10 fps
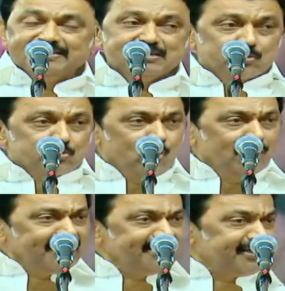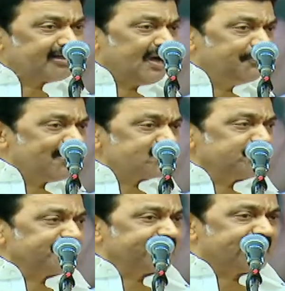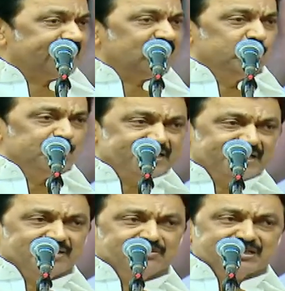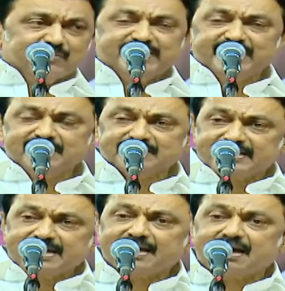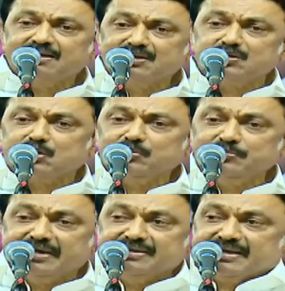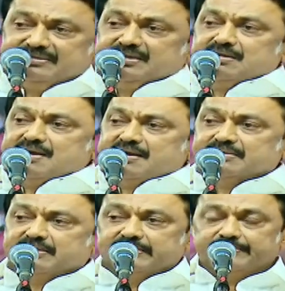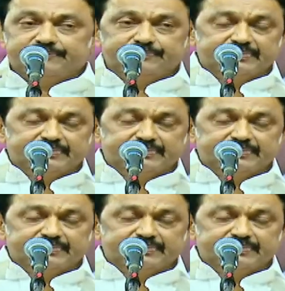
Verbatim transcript: அந்த கொள்கையை காப்பாற்றுவதற்காக உயிரையும் தருவதற்கு தயாராக இருக்கிறோம் என்கிற அந்த காரணத்தால்